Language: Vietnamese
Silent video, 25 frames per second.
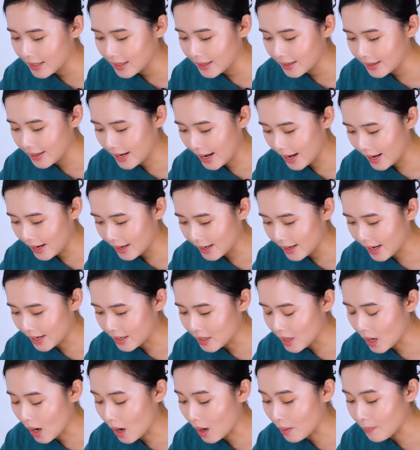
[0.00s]
Để
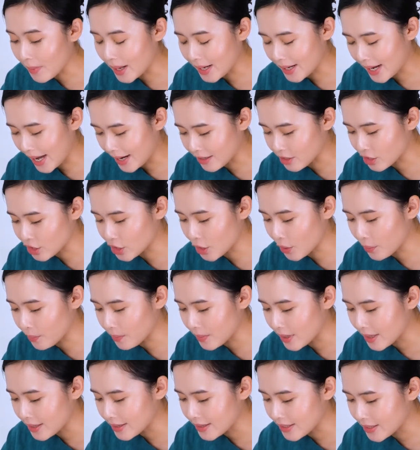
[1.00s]
gánh cỏ bên này sông,
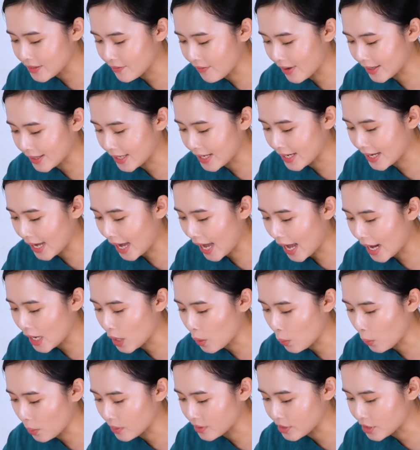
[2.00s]
Svatika
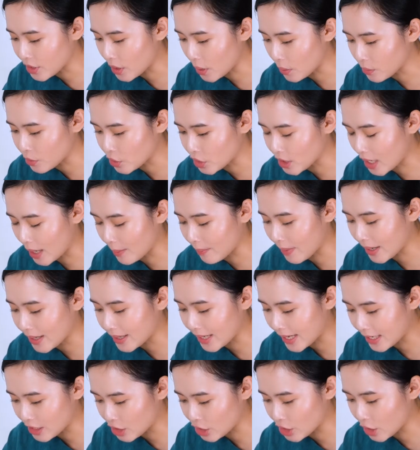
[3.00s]
lùa trâu sang bên
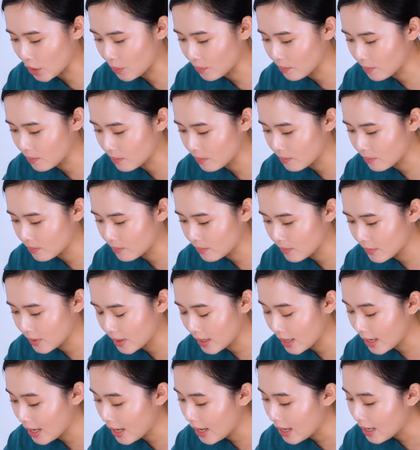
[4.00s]
kia sông.
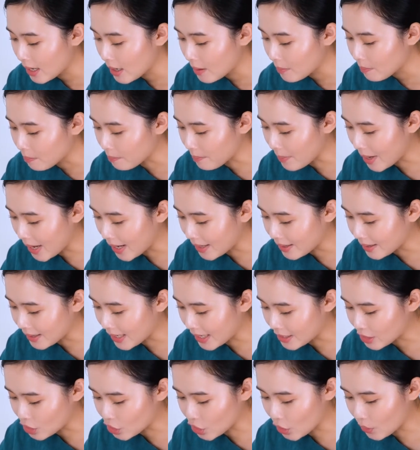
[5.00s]
Bên
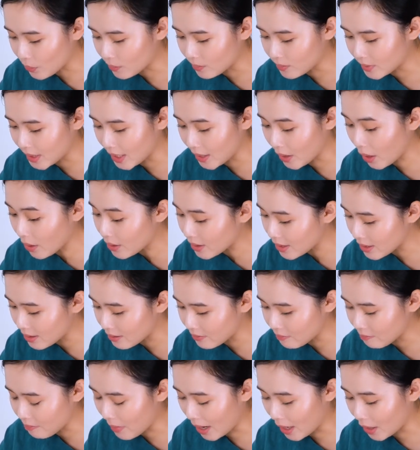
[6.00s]
kia sông chỉ có
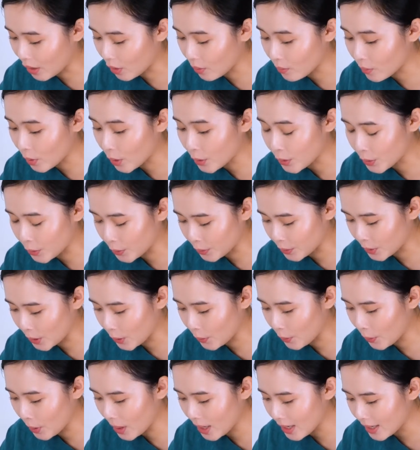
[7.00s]
rừng mà không có ruộng
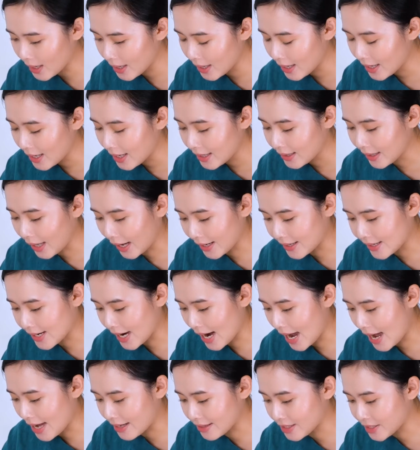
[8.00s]
lúa, thành
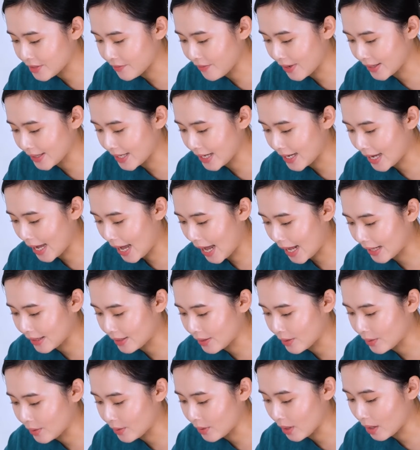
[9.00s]
ra Svatika
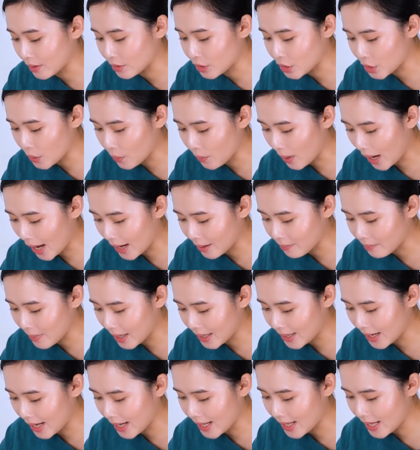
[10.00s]
thường cho trâu ăn
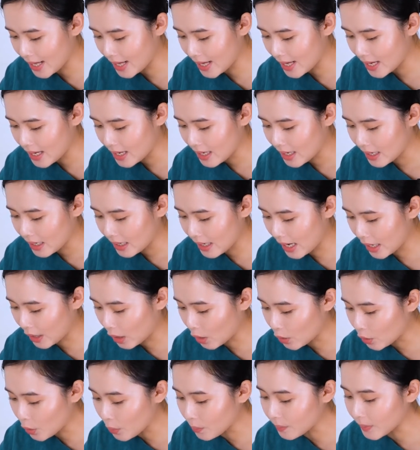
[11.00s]
bên ấy để
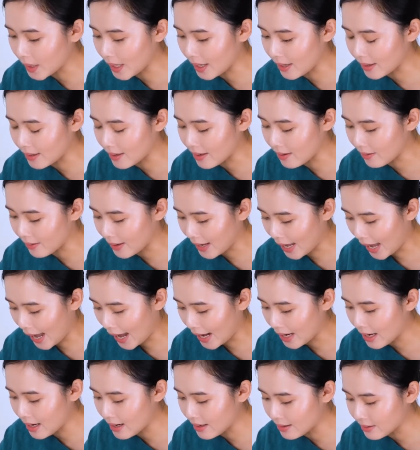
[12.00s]
có chút thì giờ
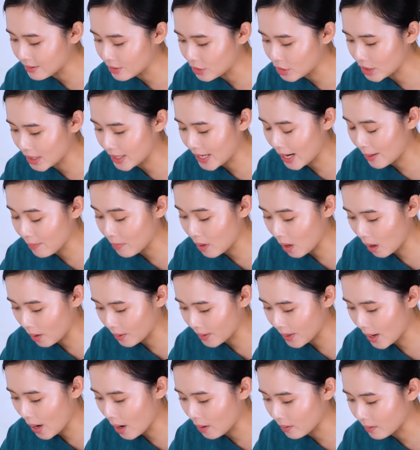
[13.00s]
ngã lưng trên đám cỏ
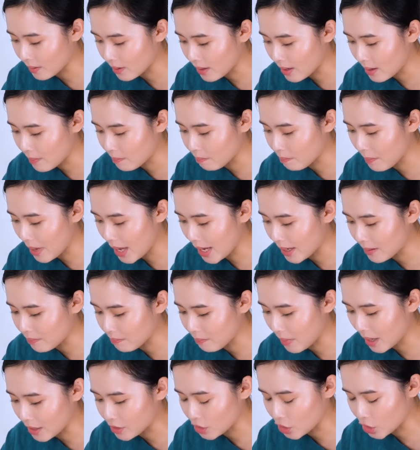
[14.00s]
non
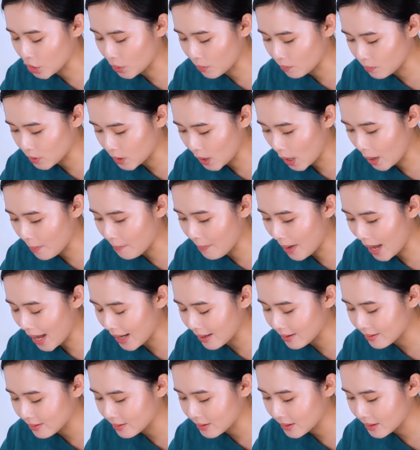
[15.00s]
bên bờ sông gió mát.